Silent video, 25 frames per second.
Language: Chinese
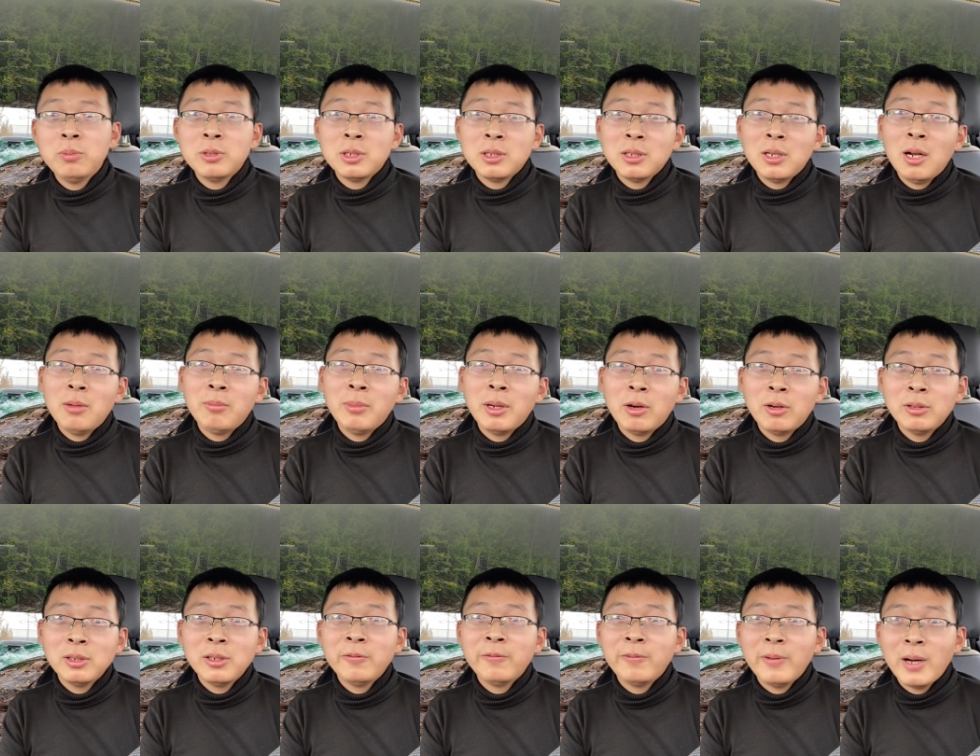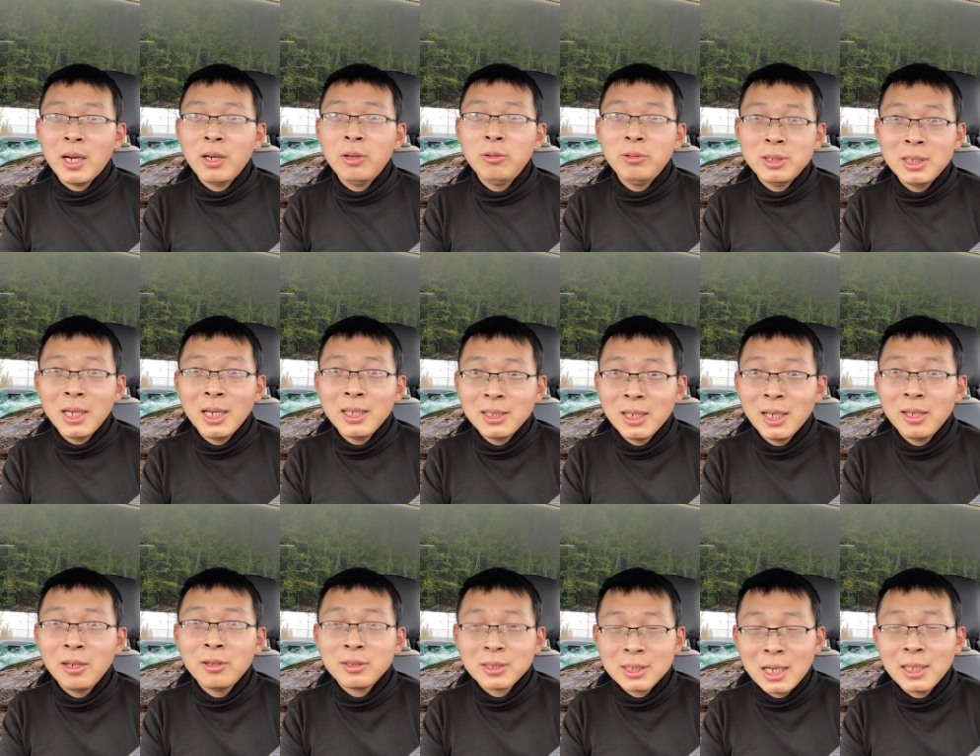知道美国的法律严严
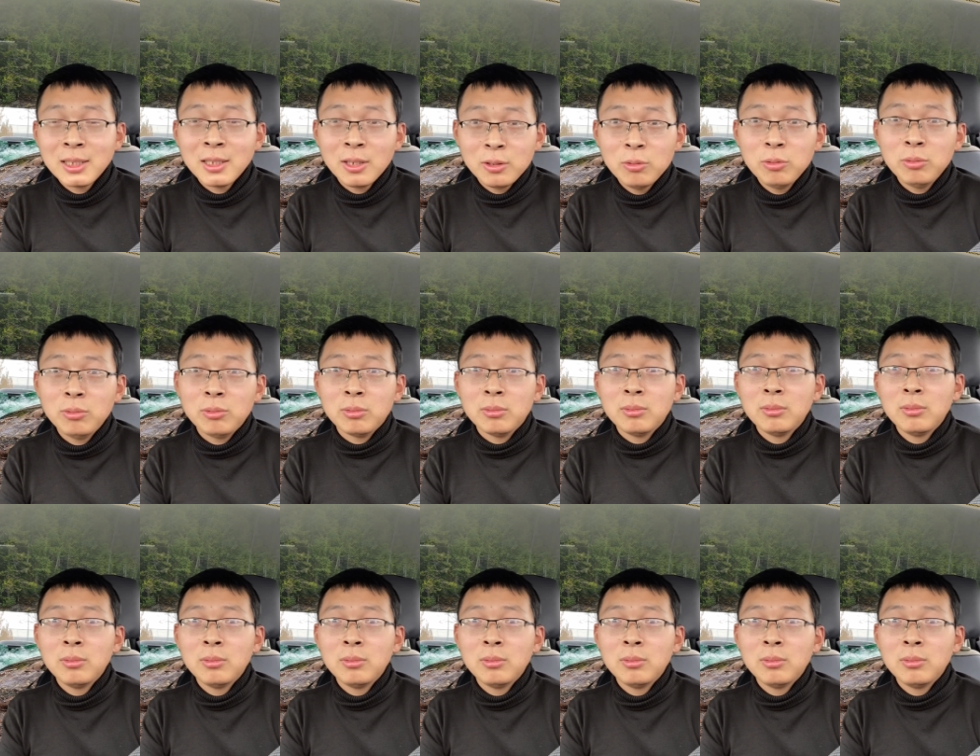到啥程度。